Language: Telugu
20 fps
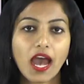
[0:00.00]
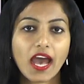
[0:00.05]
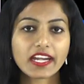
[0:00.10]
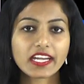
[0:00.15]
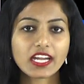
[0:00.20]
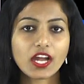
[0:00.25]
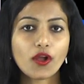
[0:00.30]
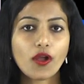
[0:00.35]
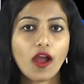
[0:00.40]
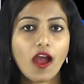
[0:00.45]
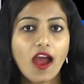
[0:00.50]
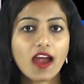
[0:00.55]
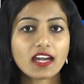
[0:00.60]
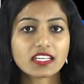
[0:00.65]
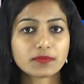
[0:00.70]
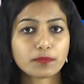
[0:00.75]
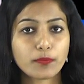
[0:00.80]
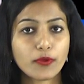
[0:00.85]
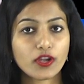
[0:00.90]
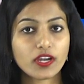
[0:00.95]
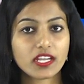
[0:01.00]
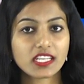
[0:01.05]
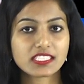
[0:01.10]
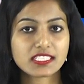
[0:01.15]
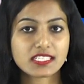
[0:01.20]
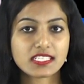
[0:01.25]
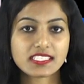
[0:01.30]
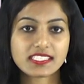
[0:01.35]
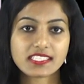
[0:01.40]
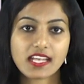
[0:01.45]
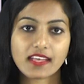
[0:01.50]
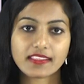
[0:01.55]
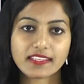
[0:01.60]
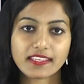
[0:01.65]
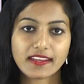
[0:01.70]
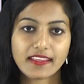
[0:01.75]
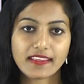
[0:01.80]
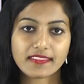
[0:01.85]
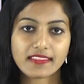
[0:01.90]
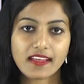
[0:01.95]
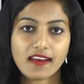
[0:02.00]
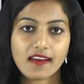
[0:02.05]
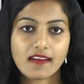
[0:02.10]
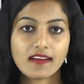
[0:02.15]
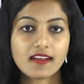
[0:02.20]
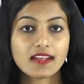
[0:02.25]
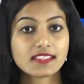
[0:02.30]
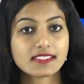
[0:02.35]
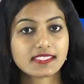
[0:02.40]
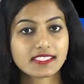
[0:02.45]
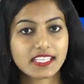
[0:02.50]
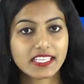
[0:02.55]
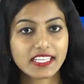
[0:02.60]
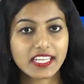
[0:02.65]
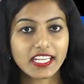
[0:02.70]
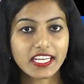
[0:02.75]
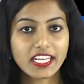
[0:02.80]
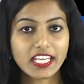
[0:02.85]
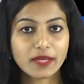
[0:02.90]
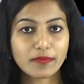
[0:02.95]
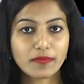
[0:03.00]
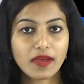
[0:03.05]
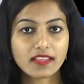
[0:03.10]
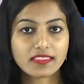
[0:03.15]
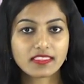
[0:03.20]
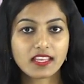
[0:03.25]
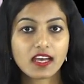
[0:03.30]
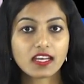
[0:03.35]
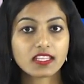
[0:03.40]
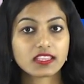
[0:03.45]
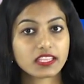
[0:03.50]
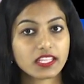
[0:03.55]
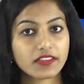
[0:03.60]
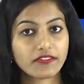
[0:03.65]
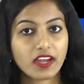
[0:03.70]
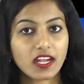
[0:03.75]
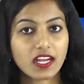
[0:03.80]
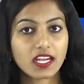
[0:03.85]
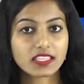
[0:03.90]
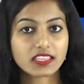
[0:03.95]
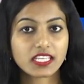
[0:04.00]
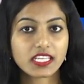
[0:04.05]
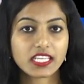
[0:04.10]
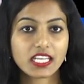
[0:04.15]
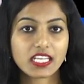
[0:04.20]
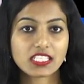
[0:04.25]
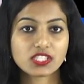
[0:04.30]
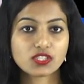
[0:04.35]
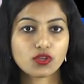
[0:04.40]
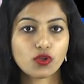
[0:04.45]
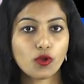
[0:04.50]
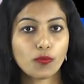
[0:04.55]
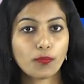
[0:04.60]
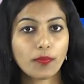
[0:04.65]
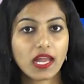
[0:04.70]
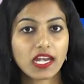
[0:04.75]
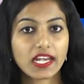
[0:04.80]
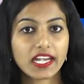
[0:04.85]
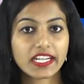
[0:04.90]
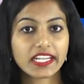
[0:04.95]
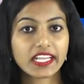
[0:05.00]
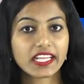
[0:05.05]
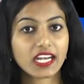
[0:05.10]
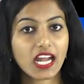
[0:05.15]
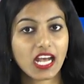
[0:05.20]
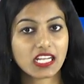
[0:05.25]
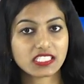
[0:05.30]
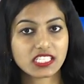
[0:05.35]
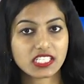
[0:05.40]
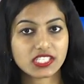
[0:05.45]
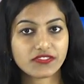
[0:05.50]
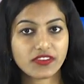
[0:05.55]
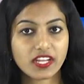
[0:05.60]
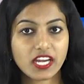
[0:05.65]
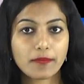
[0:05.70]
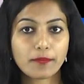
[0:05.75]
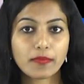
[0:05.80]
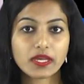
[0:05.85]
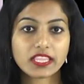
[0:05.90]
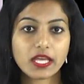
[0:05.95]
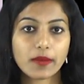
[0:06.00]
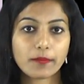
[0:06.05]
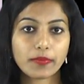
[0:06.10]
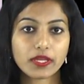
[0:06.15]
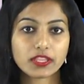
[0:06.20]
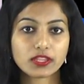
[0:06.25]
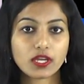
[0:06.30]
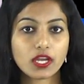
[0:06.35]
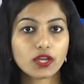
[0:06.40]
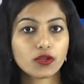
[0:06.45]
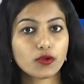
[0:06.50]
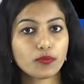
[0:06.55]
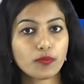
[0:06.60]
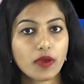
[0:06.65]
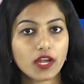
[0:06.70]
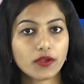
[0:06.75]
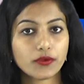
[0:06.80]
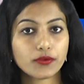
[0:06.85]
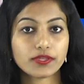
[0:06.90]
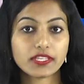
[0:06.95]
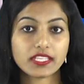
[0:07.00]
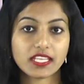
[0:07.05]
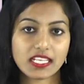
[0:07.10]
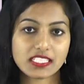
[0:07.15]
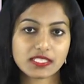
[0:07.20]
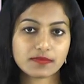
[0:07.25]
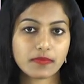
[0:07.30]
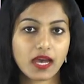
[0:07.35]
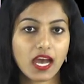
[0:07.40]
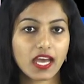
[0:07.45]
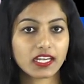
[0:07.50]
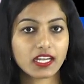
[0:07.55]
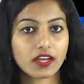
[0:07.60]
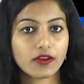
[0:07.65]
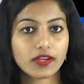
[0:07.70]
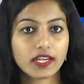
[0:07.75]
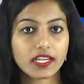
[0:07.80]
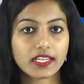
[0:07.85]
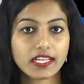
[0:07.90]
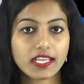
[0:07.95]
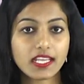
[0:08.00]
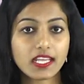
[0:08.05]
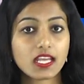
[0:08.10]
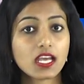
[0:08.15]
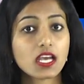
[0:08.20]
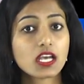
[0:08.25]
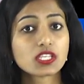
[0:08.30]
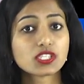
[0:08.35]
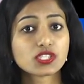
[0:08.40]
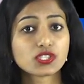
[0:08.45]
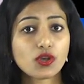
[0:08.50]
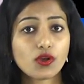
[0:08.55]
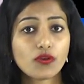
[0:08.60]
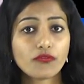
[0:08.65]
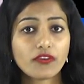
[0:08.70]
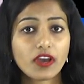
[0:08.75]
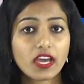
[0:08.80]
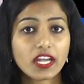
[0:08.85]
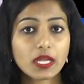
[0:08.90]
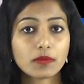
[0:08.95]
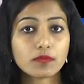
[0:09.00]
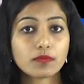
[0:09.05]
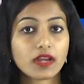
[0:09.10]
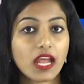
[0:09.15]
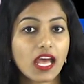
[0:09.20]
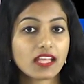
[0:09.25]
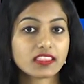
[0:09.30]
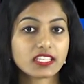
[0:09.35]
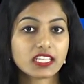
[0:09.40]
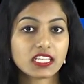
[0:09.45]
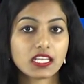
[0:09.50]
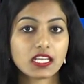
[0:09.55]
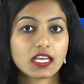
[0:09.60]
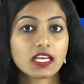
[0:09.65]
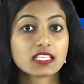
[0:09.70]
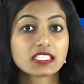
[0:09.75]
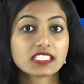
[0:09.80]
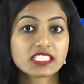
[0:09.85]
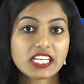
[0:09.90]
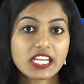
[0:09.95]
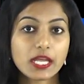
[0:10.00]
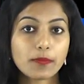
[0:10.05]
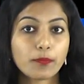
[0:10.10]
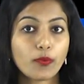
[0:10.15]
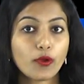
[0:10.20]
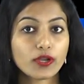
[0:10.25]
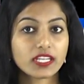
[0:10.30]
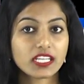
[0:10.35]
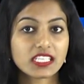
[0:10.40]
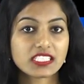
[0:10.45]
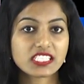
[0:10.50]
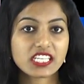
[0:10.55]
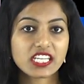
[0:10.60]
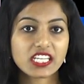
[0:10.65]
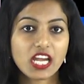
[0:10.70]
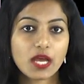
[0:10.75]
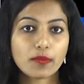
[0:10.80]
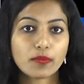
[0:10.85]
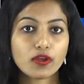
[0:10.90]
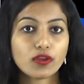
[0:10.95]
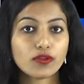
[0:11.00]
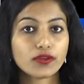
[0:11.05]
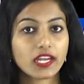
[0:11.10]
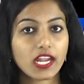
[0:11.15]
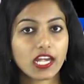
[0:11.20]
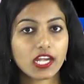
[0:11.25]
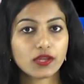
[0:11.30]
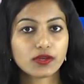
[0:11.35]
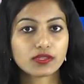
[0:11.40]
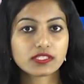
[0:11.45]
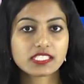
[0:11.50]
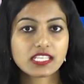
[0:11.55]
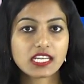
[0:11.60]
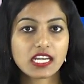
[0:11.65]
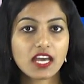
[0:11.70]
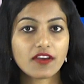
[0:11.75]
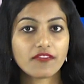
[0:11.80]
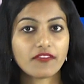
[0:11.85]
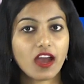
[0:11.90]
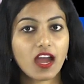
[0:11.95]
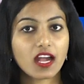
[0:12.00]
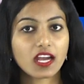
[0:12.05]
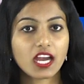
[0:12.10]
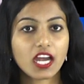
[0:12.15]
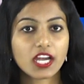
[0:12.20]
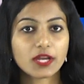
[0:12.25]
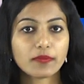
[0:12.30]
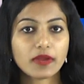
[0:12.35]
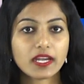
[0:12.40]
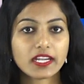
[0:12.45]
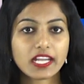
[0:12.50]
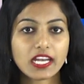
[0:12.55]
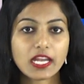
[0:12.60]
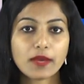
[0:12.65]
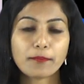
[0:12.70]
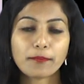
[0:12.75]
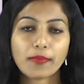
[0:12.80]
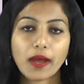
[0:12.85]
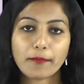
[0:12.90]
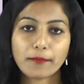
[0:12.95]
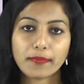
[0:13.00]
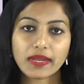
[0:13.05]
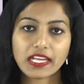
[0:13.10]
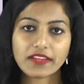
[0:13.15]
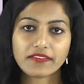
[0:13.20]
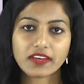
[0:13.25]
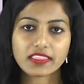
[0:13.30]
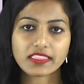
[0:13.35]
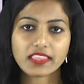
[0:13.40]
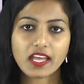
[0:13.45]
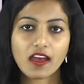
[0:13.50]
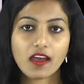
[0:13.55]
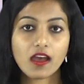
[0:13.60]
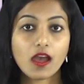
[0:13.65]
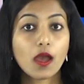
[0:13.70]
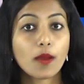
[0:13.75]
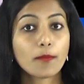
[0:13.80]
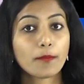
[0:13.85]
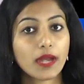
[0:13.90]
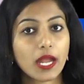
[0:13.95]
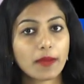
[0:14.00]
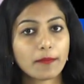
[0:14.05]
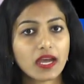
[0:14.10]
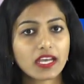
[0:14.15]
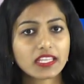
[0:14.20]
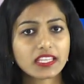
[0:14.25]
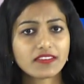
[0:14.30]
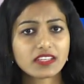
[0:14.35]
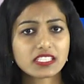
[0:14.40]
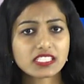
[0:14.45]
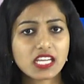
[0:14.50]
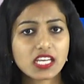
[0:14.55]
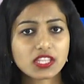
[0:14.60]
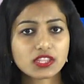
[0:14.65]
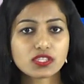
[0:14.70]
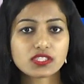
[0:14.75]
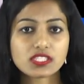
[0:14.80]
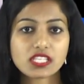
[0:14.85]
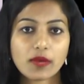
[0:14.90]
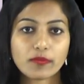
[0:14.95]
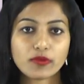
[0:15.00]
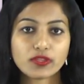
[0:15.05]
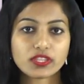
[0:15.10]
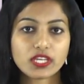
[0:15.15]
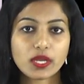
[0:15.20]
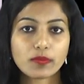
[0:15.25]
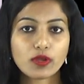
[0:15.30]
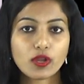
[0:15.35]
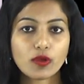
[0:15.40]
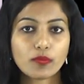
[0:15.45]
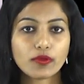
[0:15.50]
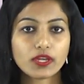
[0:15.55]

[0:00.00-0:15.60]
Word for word: భార్గవ్ ఆర్ట్ ప్రొడక్షన్స్ అధినేత సినీ నిర్మాత దివంగత ఎస్ గోపాల్ రెడ్డి రాజేశ్వరమ్మ దంపతుల కుమారుడు ఎస్ భార్గవ్ రెడ్డి సోమవారం రాత్రి శ్రీ పొట్టి శ్రీరాములు నెల్లూరు జిల్లా వాకాడు మండలం పంబిలి వద్ద ప్రమాదవశాత్తు సముద్రంలో